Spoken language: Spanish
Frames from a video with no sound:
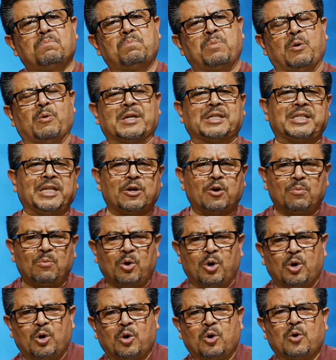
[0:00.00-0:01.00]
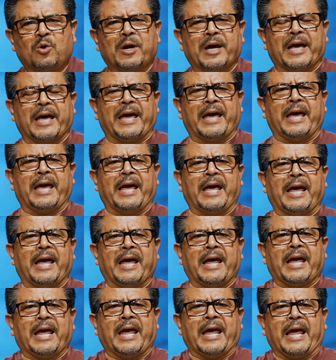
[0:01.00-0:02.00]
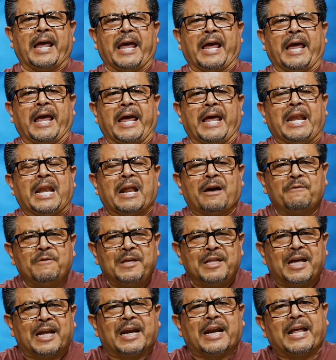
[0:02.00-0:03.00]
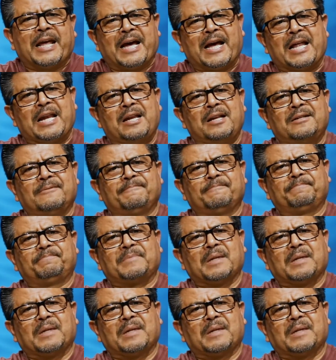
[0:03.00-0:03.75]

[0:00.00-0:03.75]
Pero así como en la vida real